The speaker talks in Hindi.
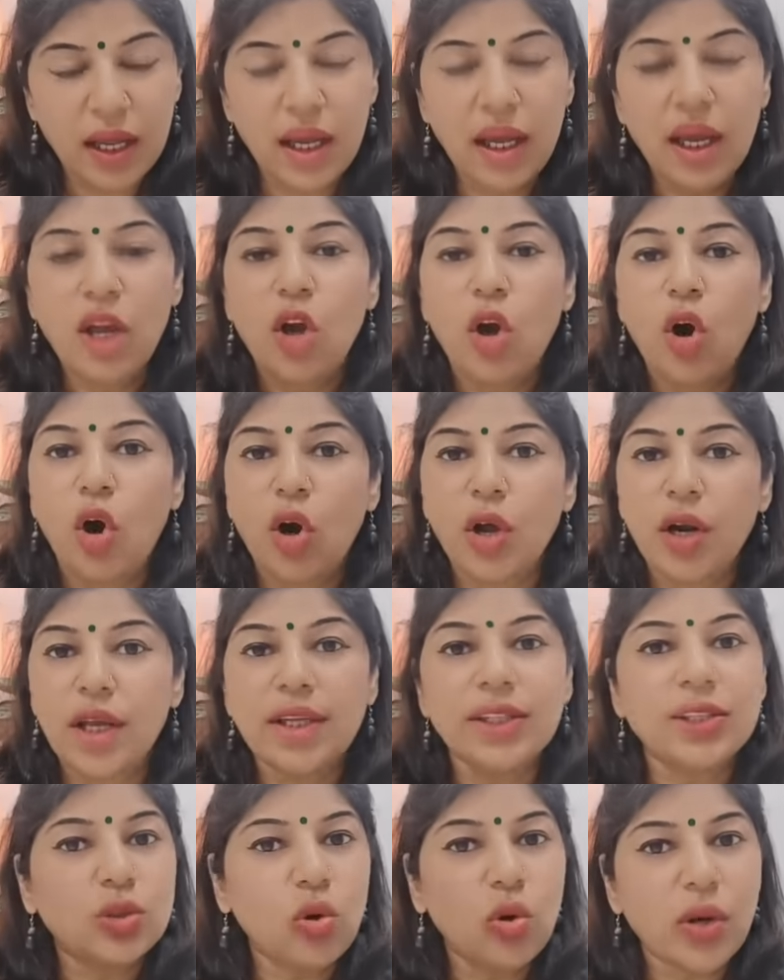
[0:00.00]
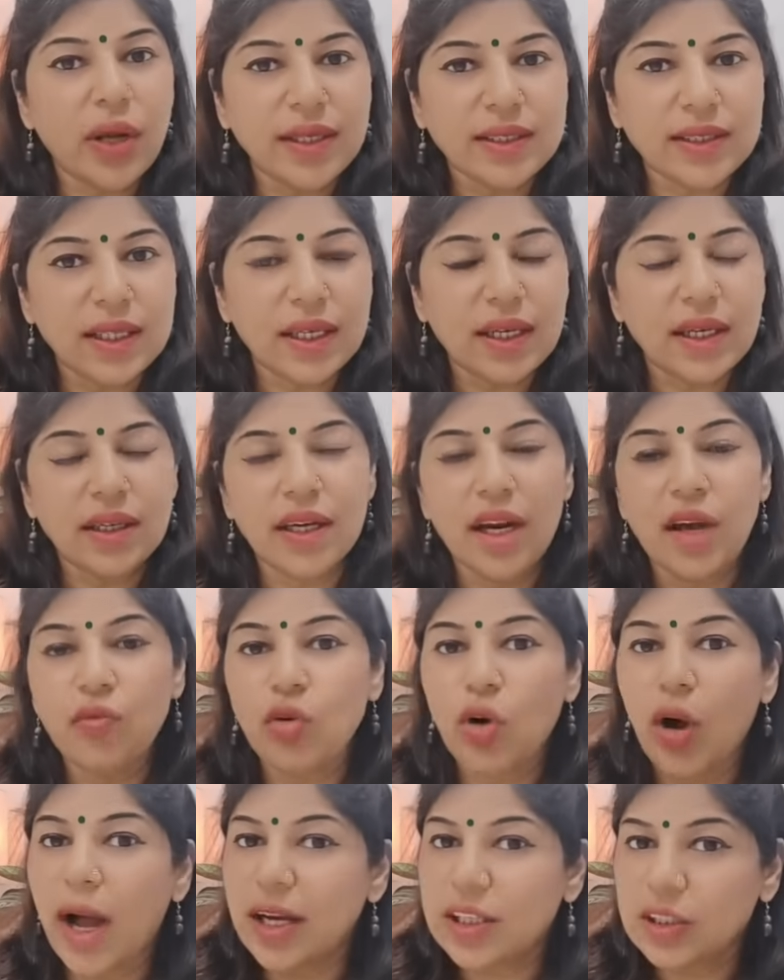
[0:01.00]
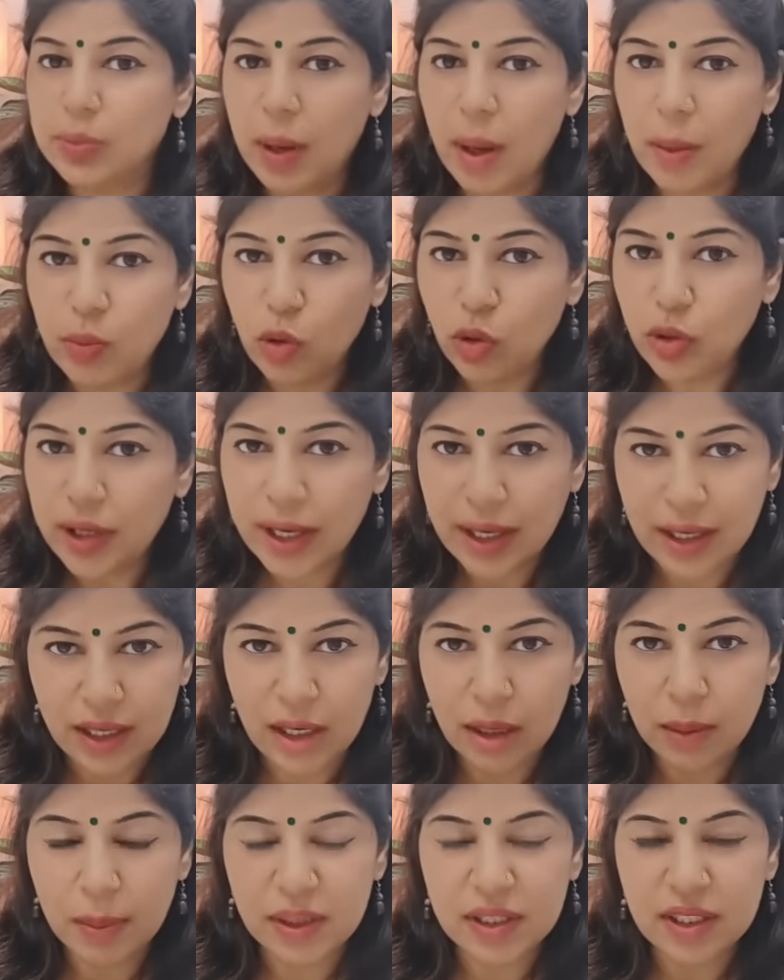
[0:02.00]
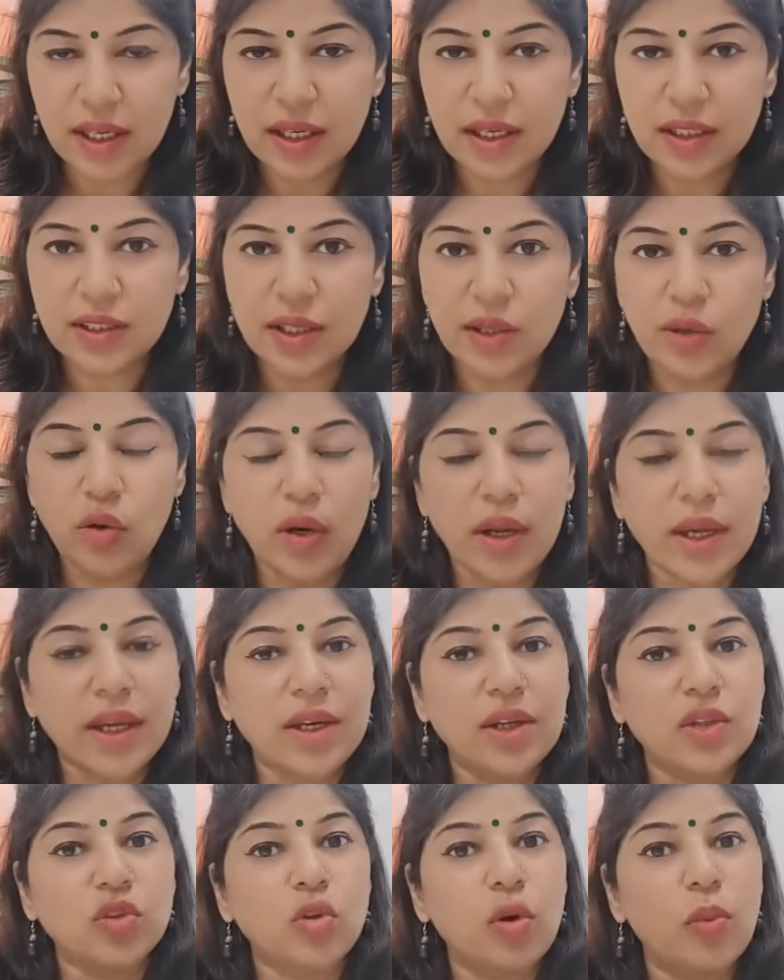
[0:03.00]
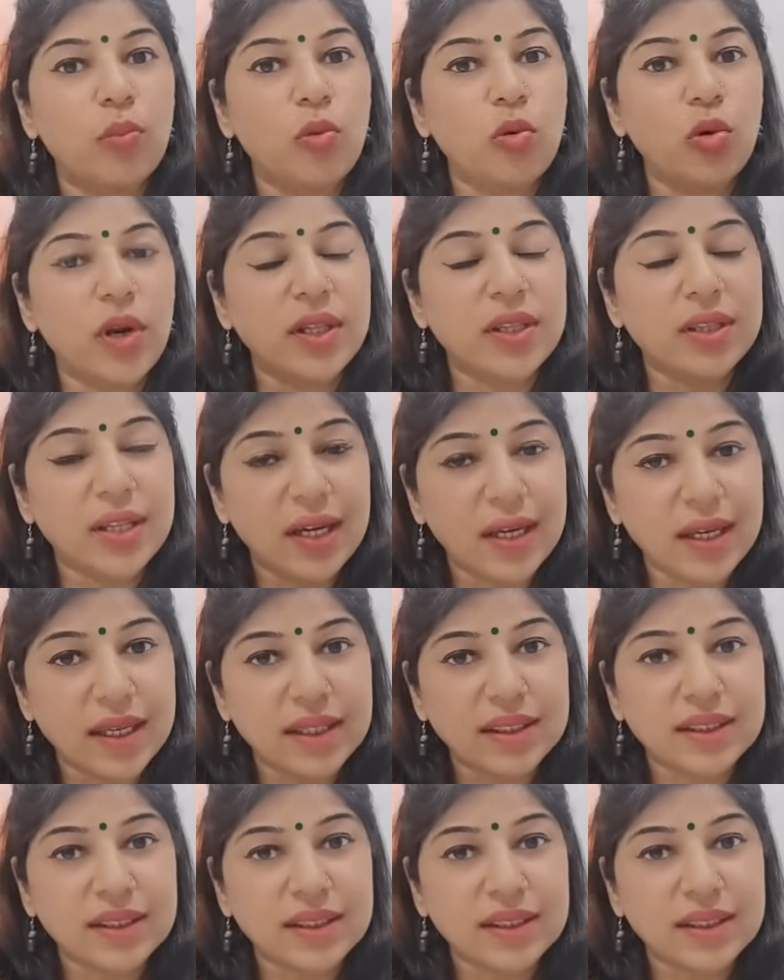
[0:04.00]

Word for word: है और इसको कैसे करना है वो आज मैं आपको टेक्निक बताने जा रही हूँ लेकिन इसको पूरे दिल के